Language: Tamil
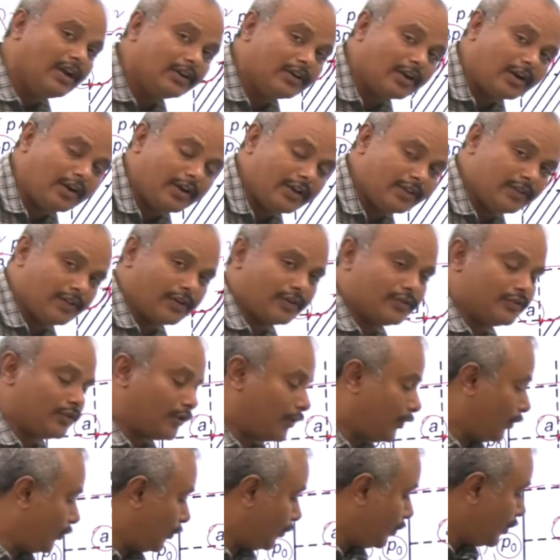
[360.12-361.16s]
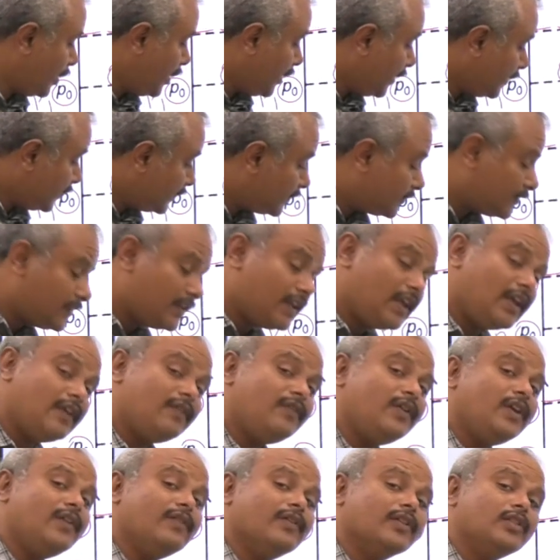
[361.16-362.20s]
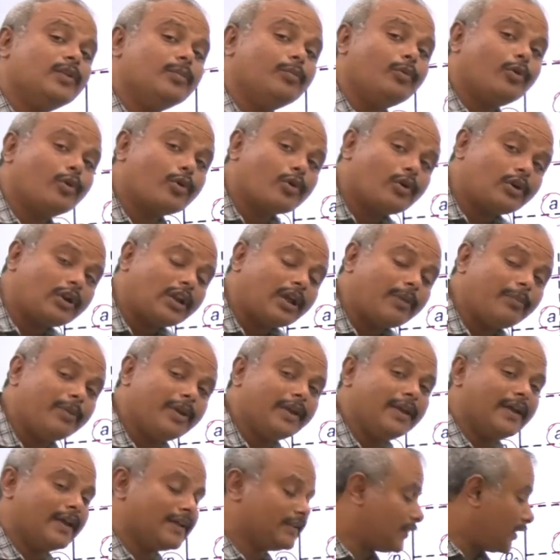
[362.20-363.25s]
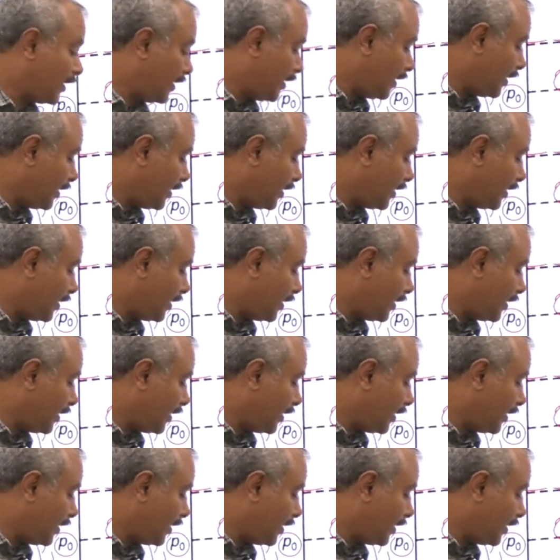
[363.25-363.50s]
டெல்டா டி தெரிஞ்சிருக்கணும் சிவி வந்து மோனோட்டாமிக் கேஸ்க்கு